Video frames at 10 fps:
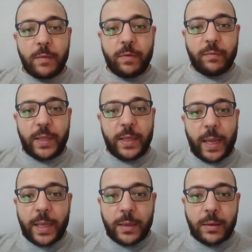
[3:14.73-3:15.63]
ففي
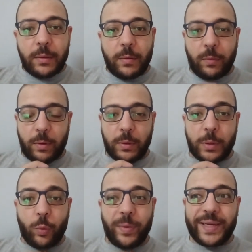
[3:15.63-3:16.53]
حاجة
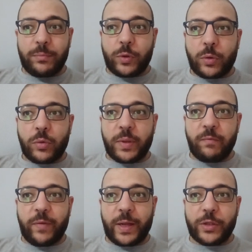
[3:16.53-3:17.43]
غلط وبعدين برضو ما
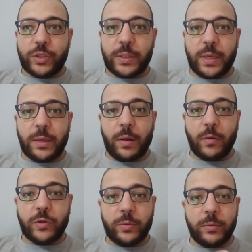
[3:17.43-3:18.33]
ينفعش إن أنا
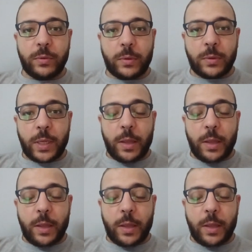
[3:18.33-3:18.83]
أتصدر